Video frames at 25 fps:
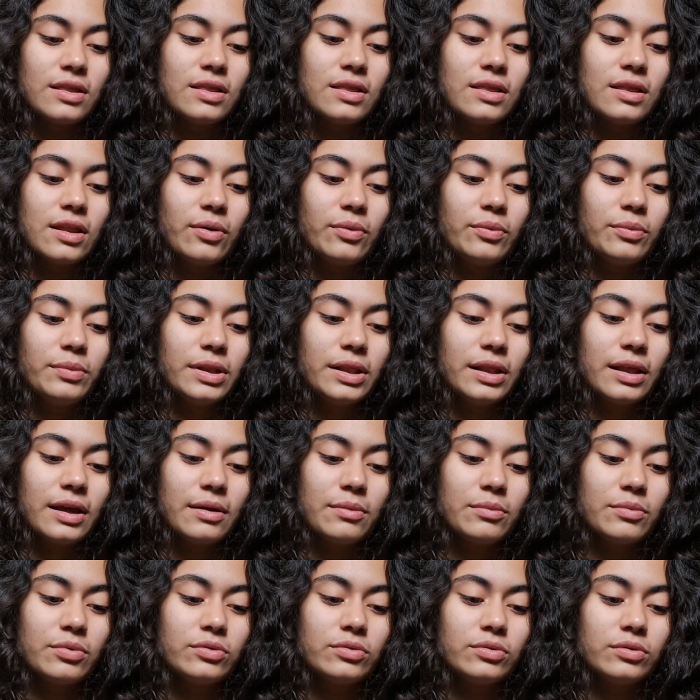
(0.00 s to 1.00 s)
Não me
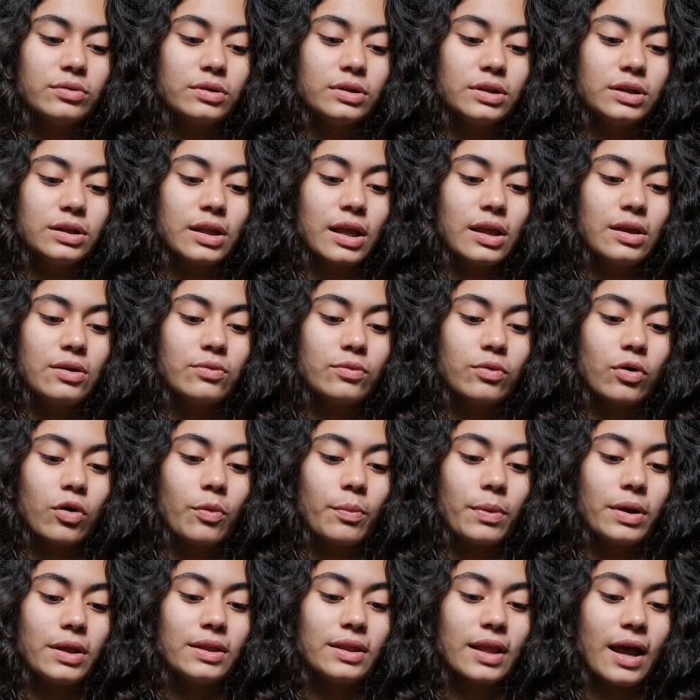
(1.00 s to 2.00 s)
lembro de nenhum
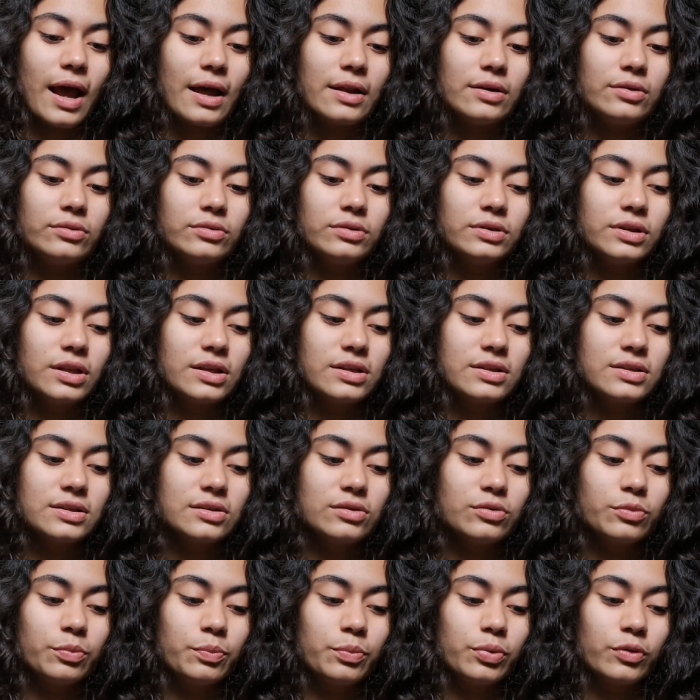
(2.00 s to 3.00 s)
comentário ter
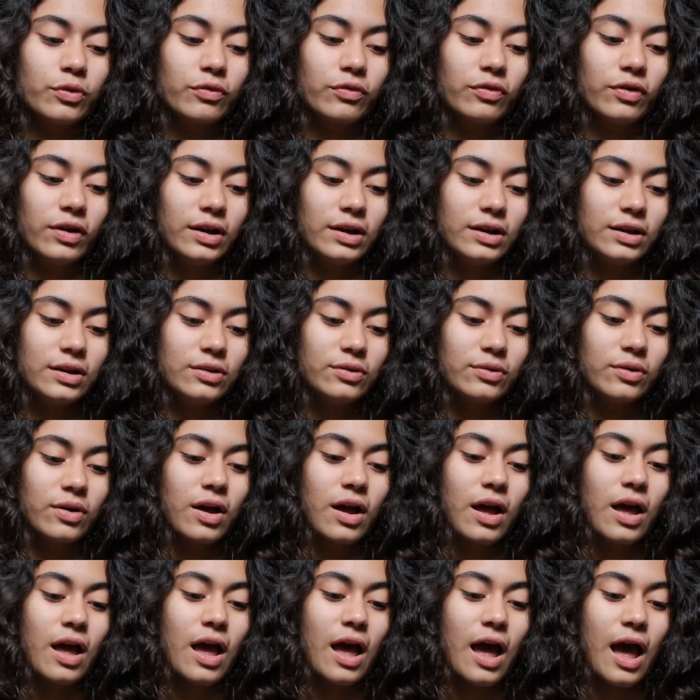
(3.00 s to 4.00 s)
sido proferido,
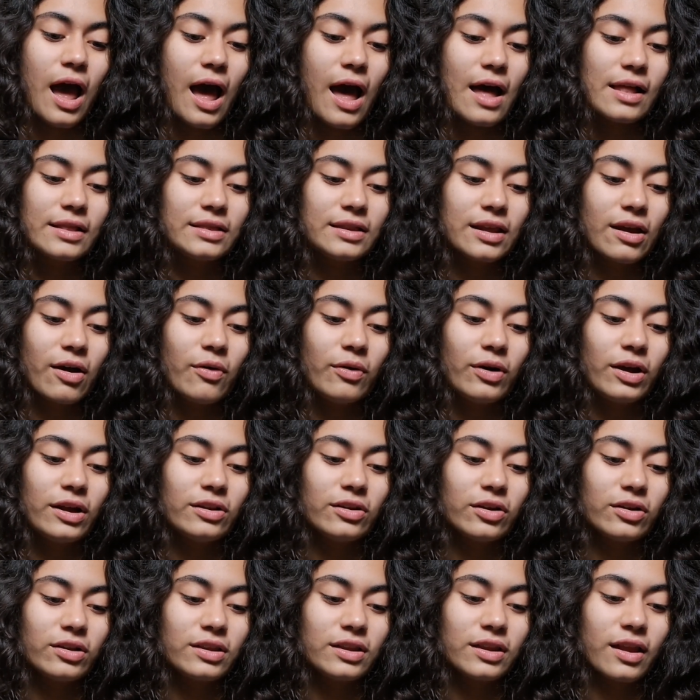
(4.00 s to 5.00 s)
até
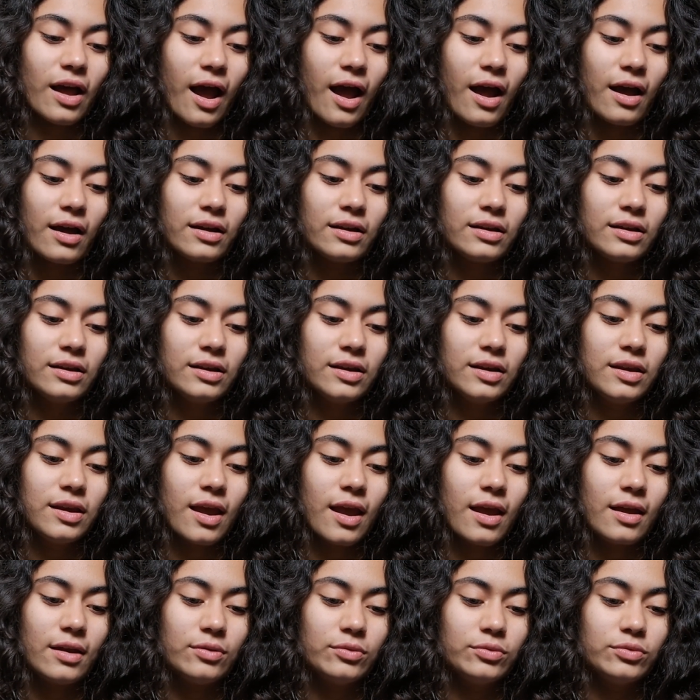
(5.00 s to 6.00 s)
alguém notar
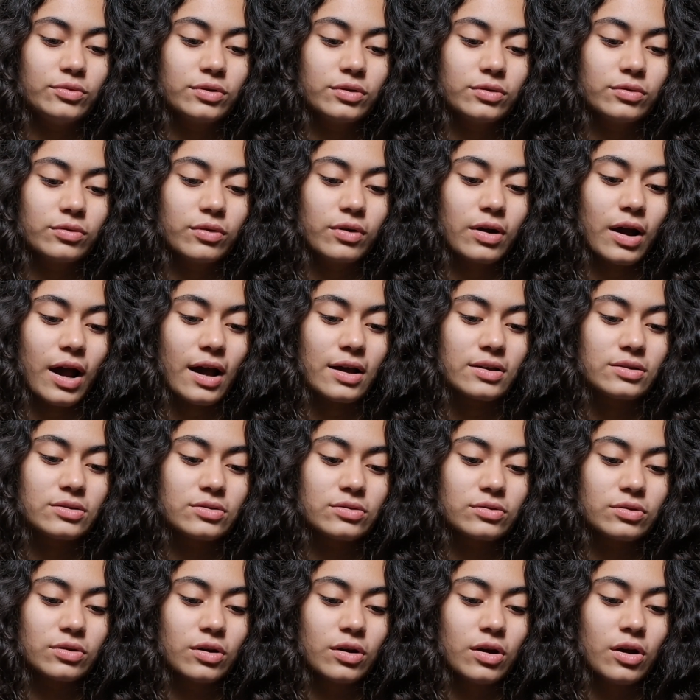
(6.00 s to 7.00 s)
que era o único
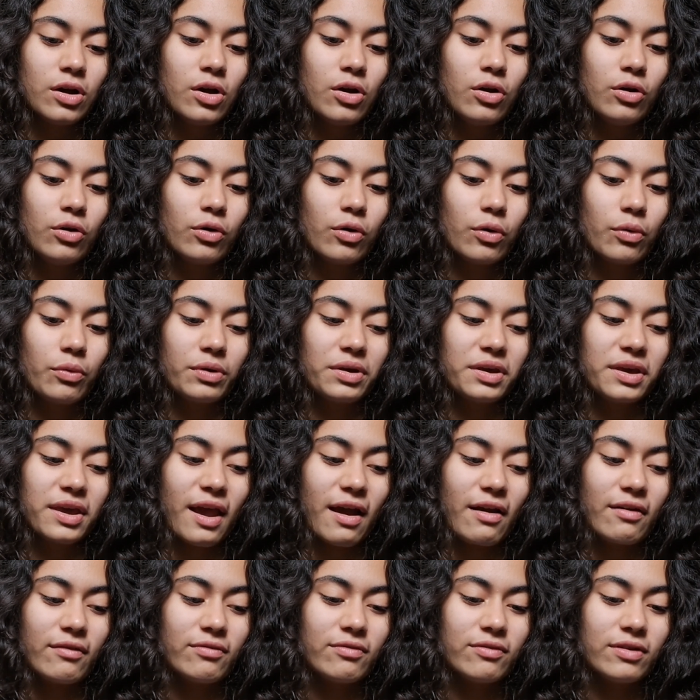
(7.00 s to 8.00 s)
caso com
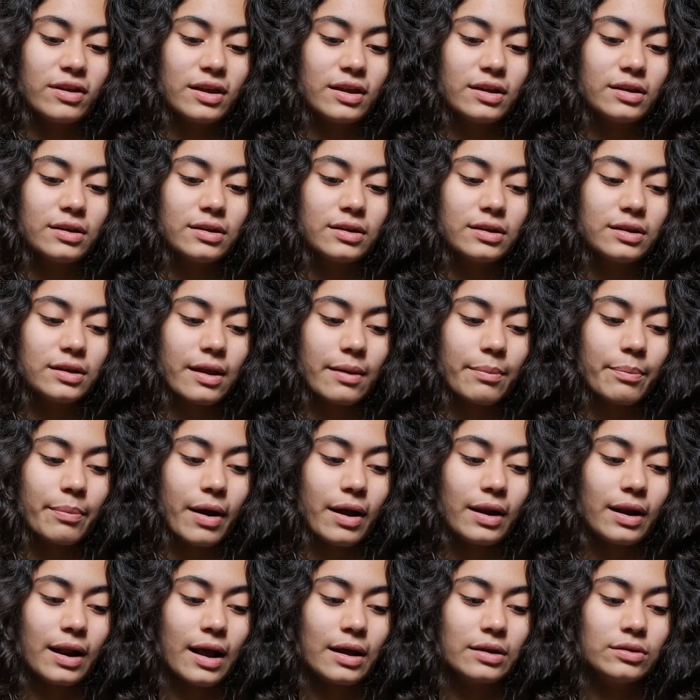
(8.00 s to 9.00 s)
que havia
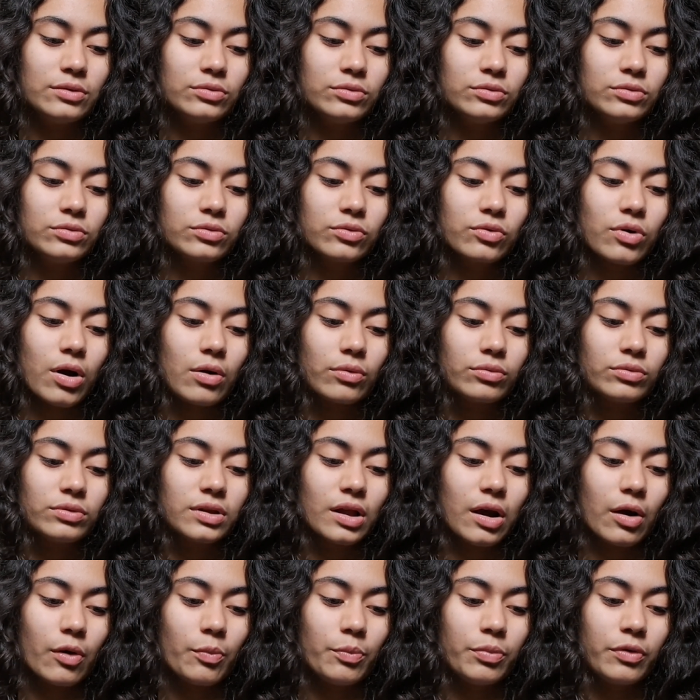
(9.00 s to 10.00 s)
deparado no qual
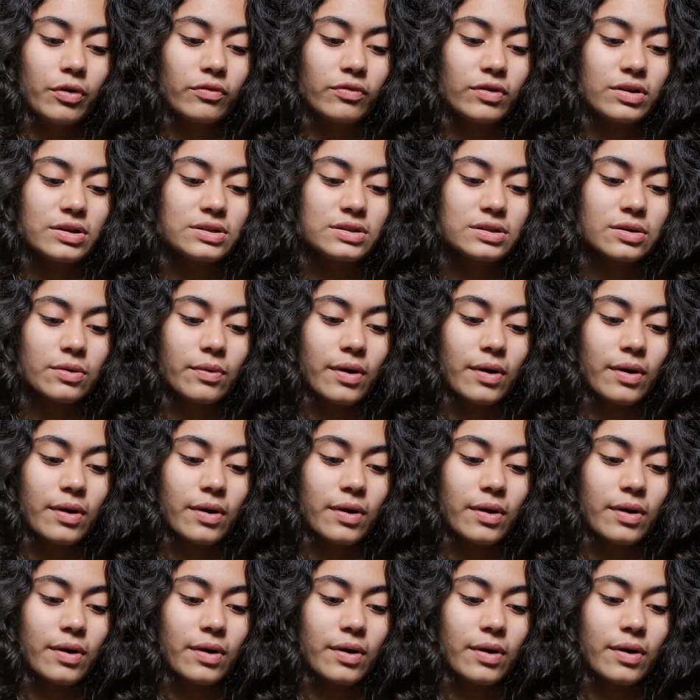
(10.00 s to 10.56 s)
tal provação